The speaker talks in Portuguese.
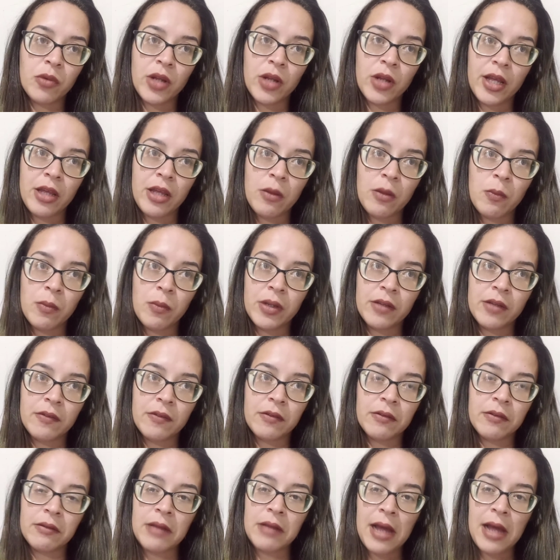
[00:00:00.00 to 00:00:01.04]
por aí
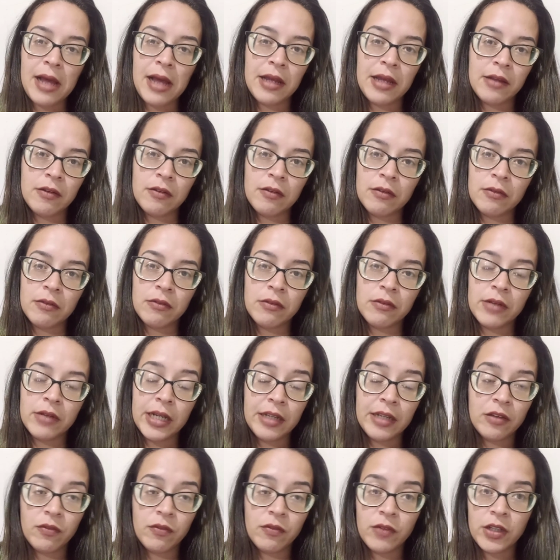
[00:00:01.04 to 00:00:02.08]
umas dez,
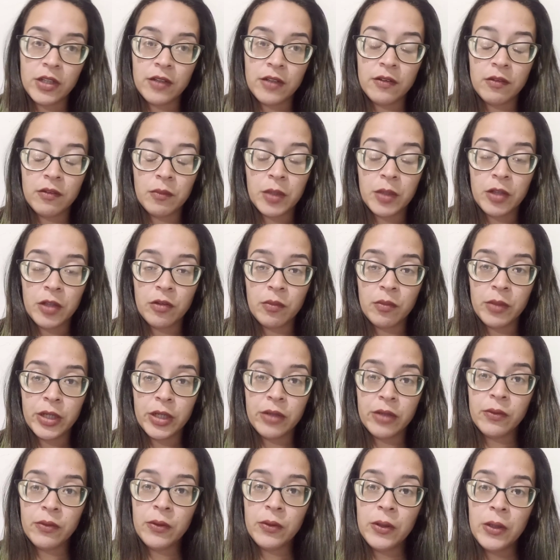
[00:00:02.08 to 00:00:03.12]
dez vezes mais ou
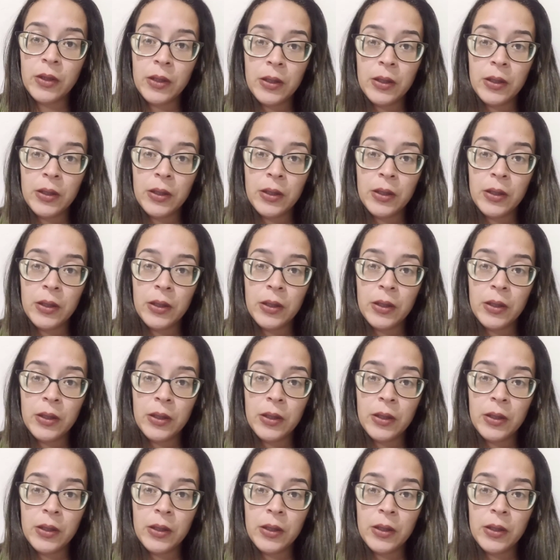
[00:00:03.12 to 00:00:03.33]
menos,